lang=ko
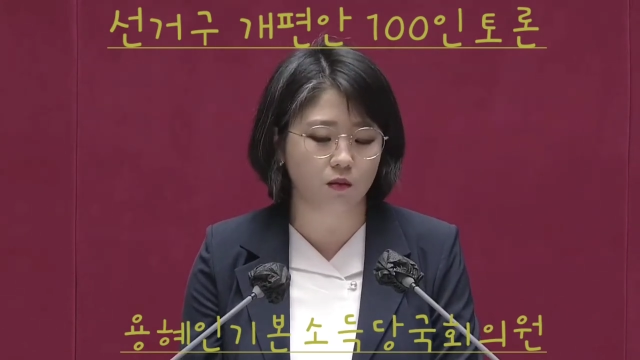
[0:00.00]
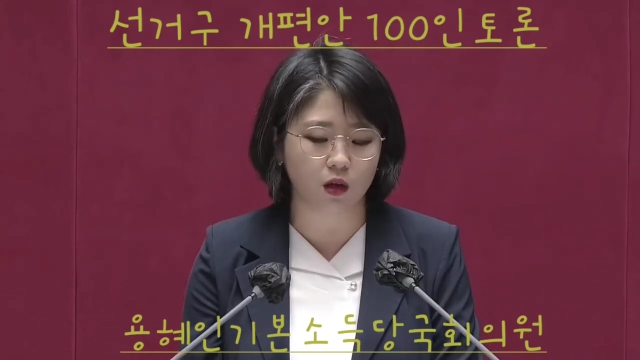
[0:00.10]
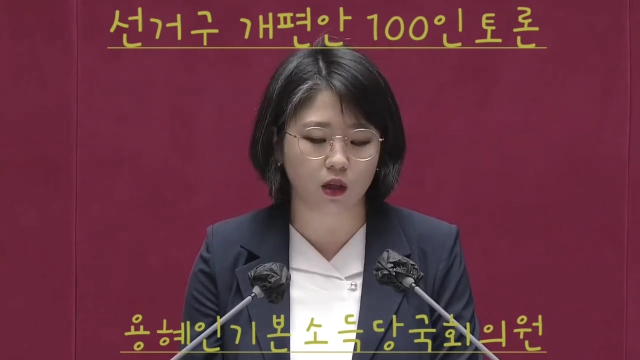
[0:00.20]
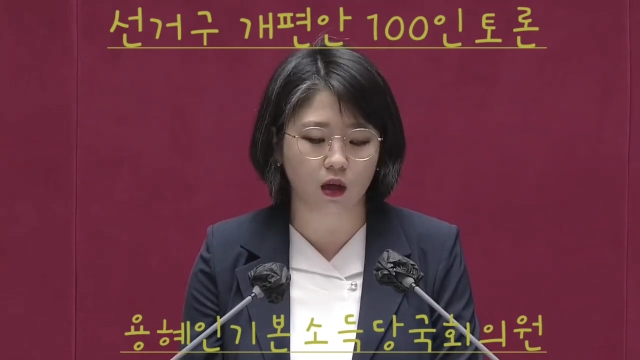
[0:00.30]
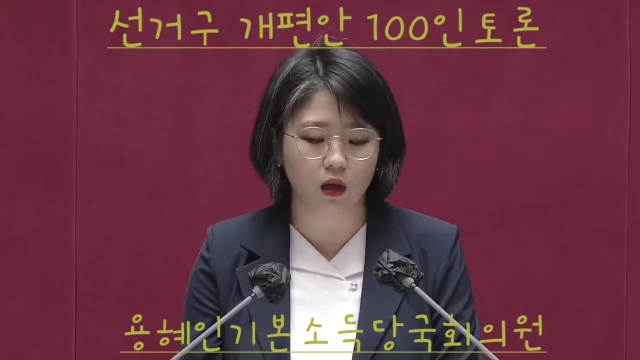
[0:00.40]

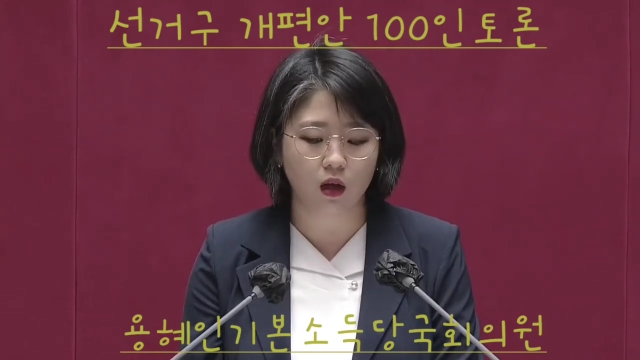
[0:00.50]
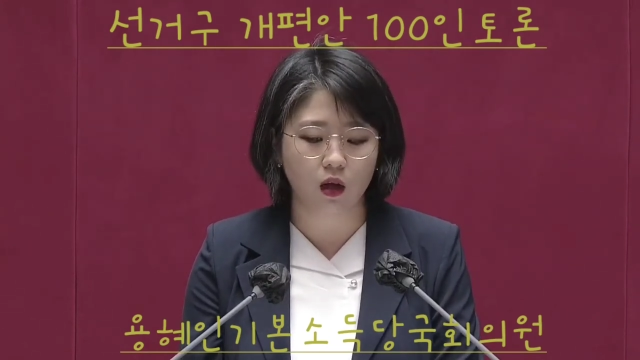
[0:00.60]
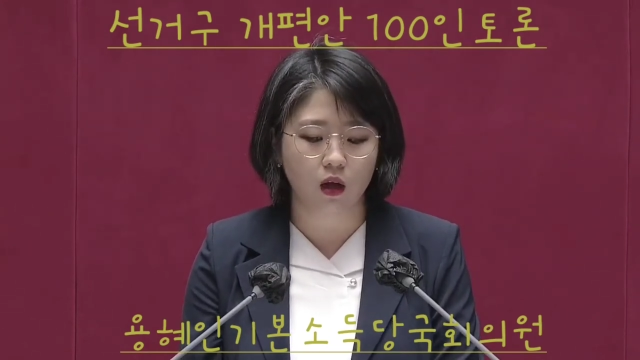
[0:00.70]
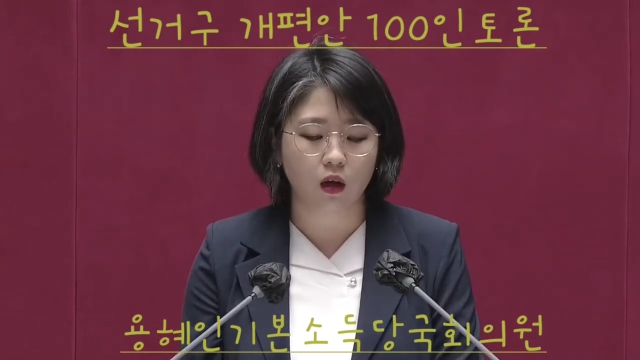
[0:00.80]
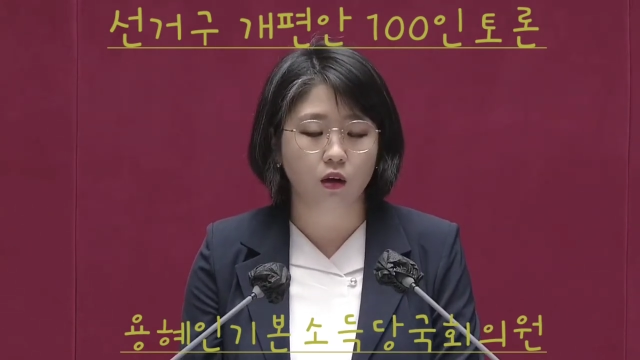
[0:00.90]
아닙니다.
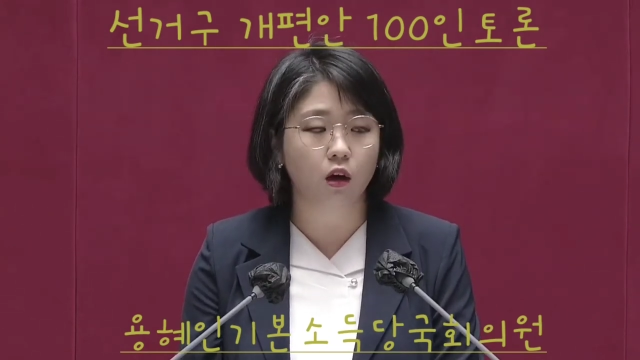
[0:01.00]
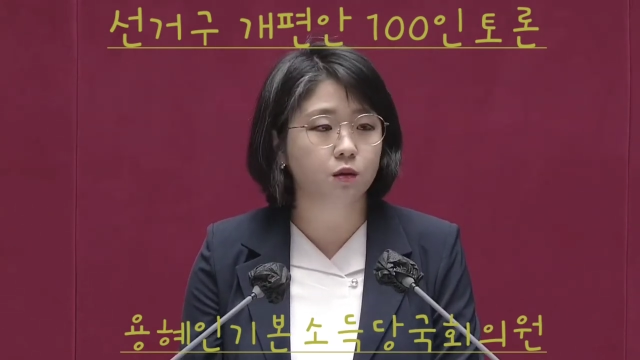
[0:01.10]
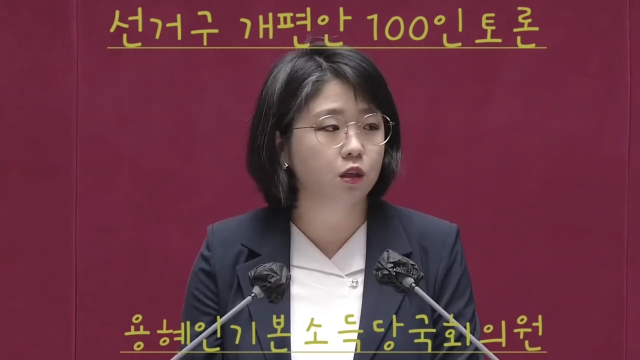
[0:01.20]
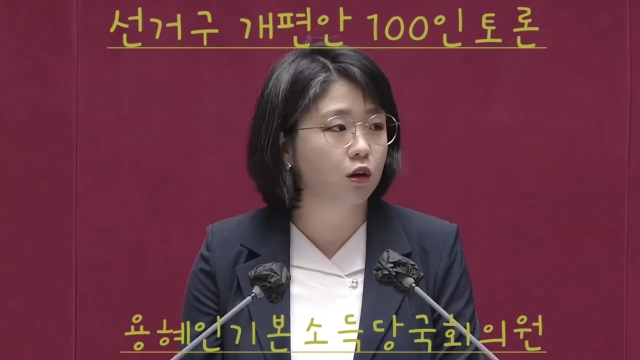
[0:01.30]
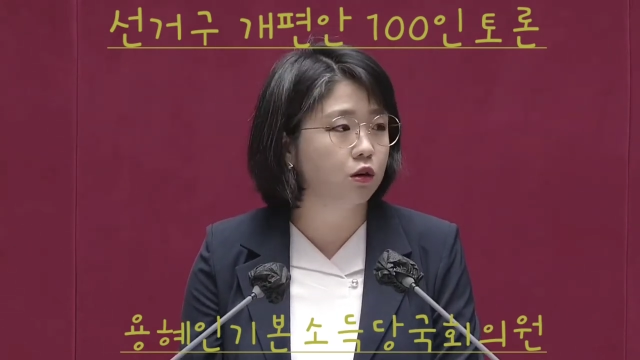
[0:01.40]

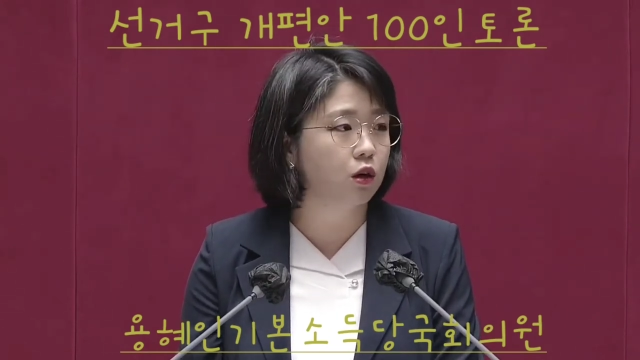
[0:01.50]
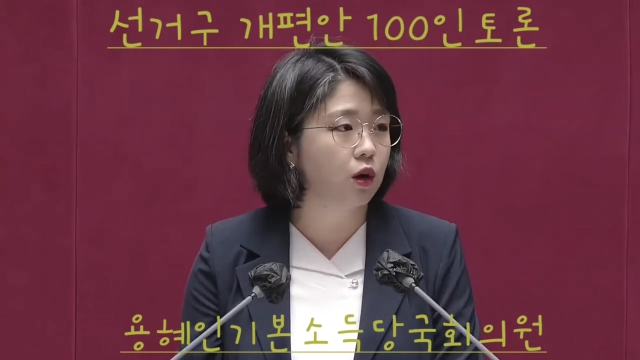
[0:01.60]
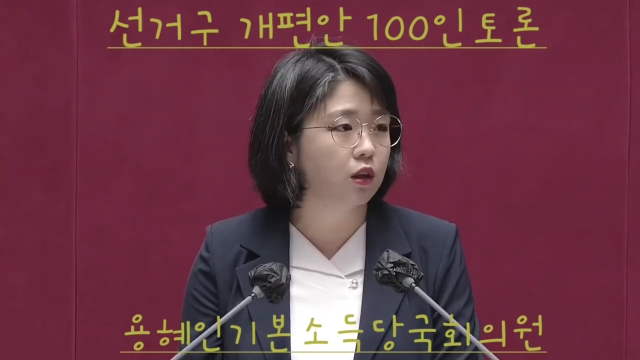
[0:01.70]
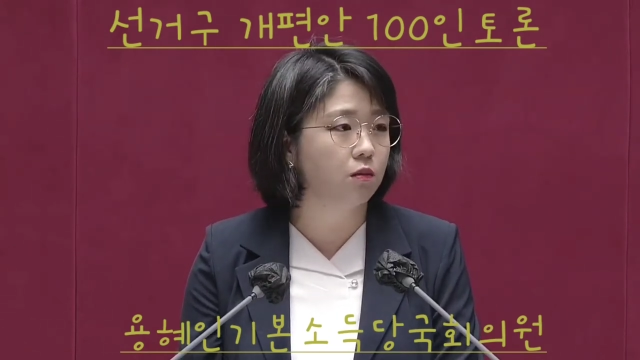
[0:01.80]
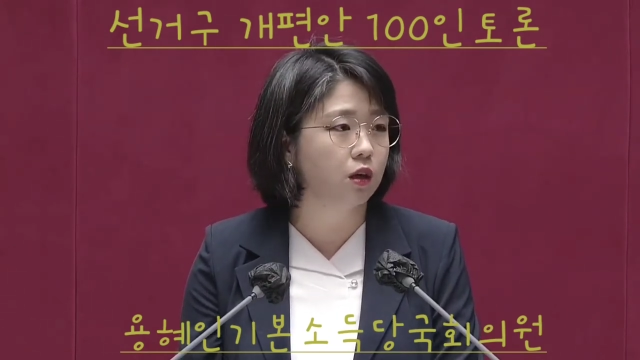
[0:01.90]
그럼 지역구
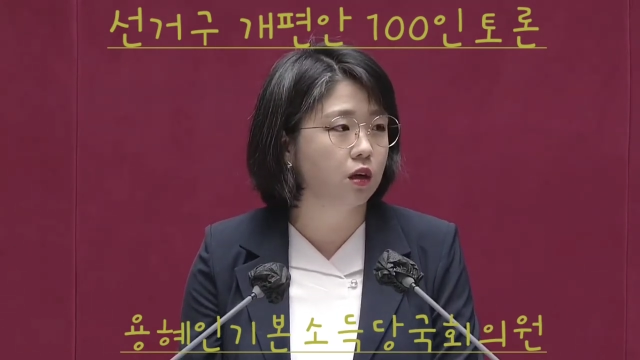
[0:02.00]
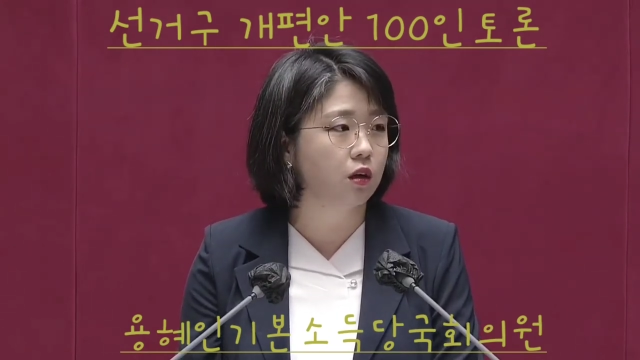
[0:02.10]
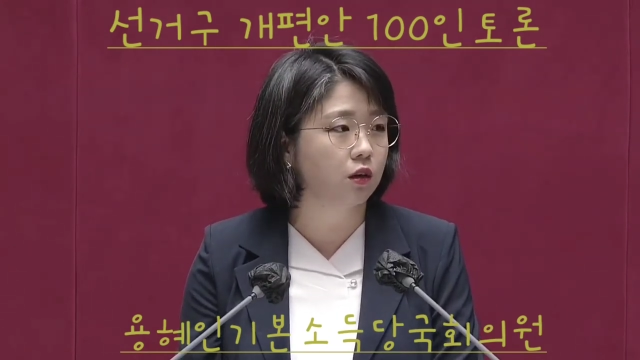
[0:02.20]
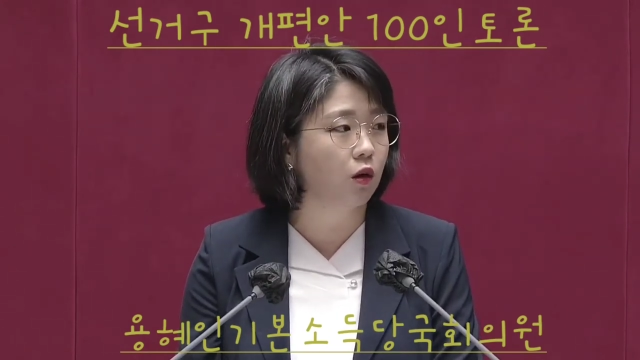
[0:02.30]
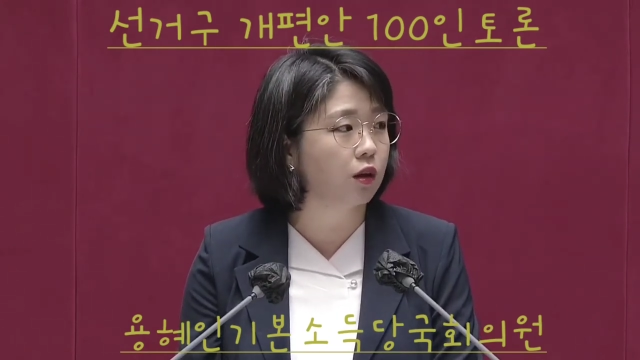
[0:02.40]

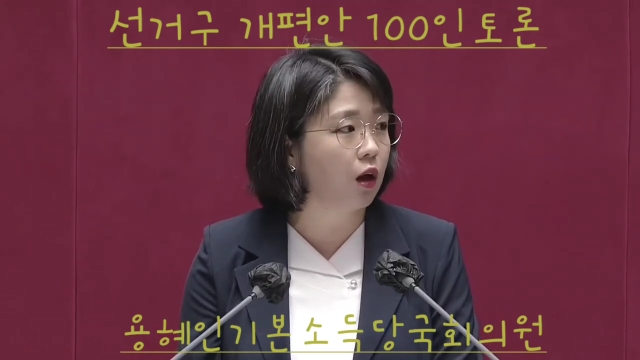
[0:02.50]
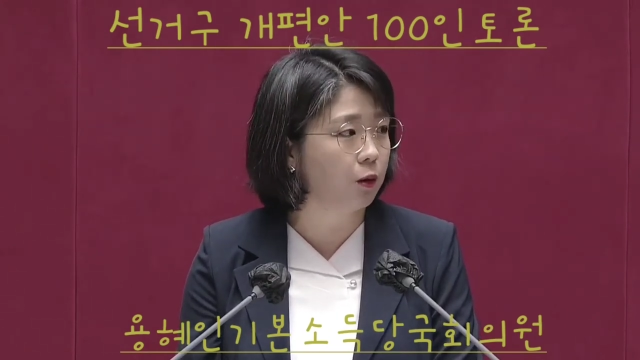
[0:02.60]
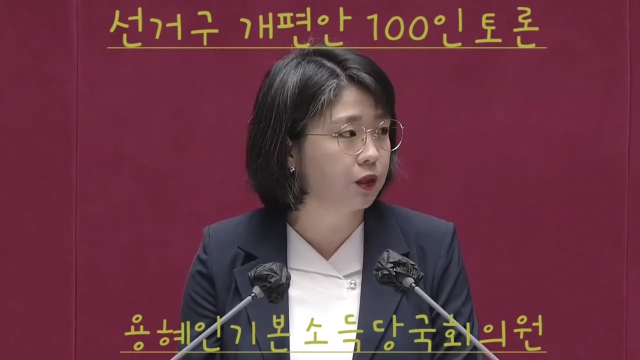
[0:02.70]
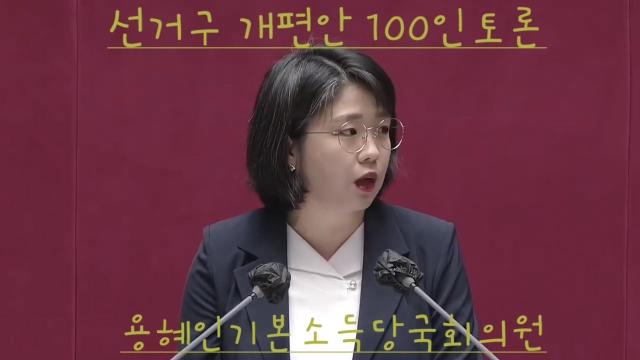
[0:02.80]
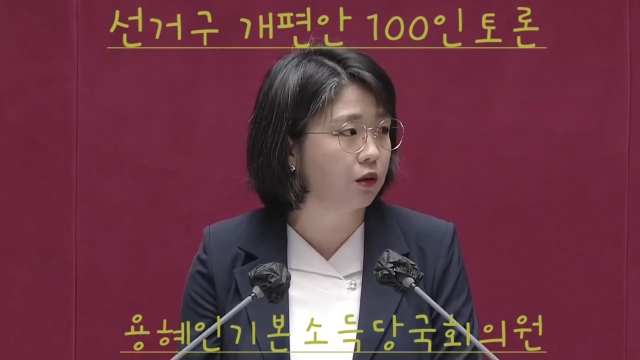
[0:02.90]
의원님들은
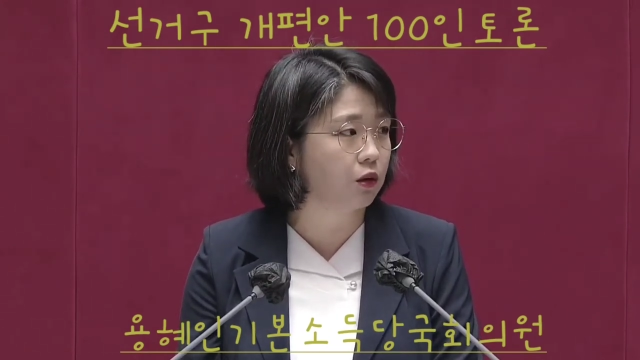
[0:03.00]
정당 없이